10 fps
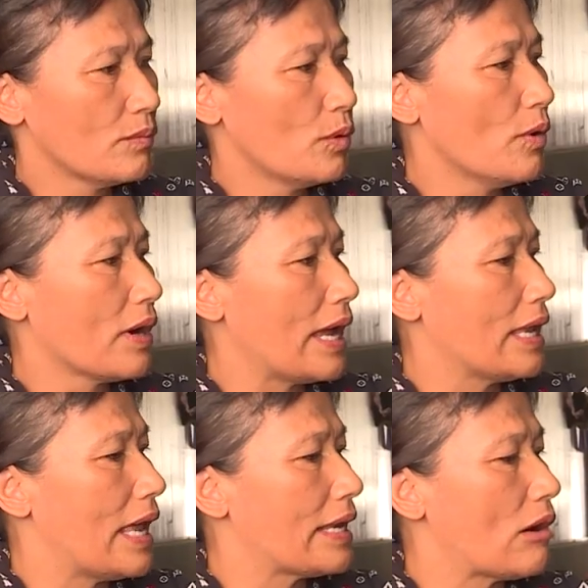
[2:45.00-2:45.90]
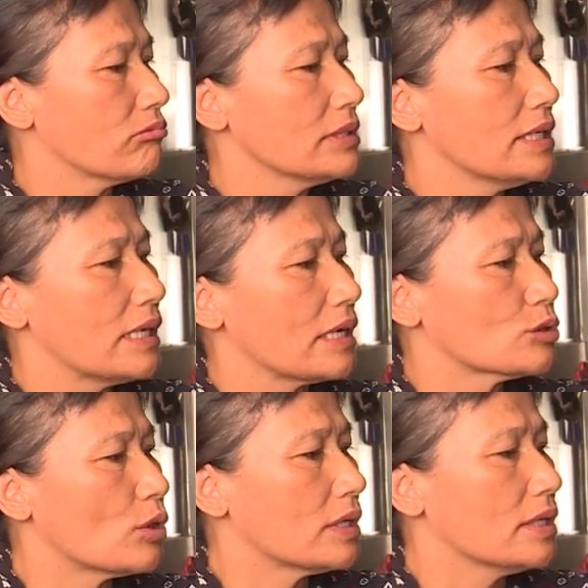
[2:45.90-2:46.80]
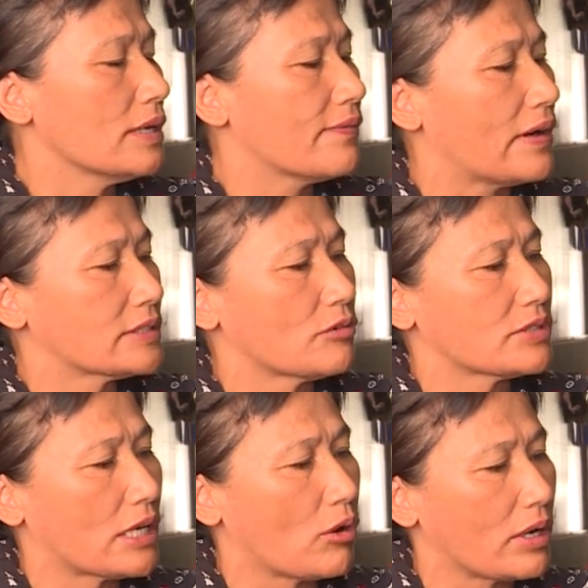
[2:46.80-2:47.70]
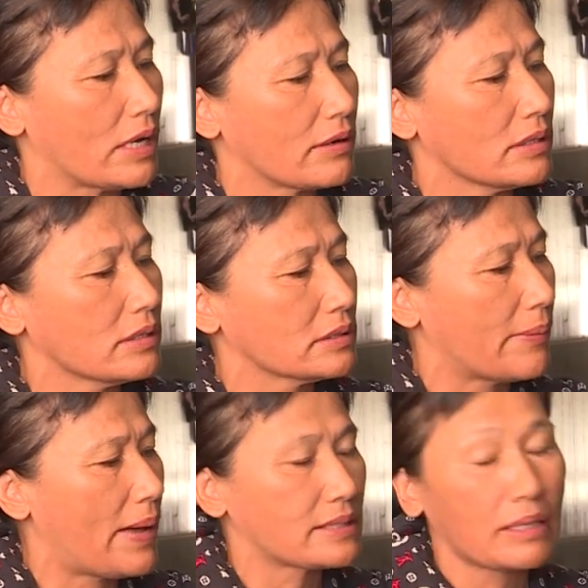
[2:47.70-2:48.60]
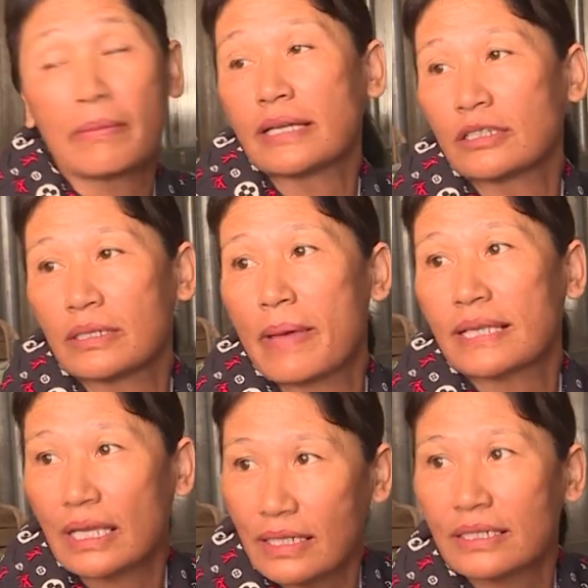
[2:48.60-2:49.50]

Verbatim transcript: Mỗi một ngày là đóng đi là xuất đi vào trong Sài Gòn là cứ tầm 2 tấn 7 cho đến 3 tấn.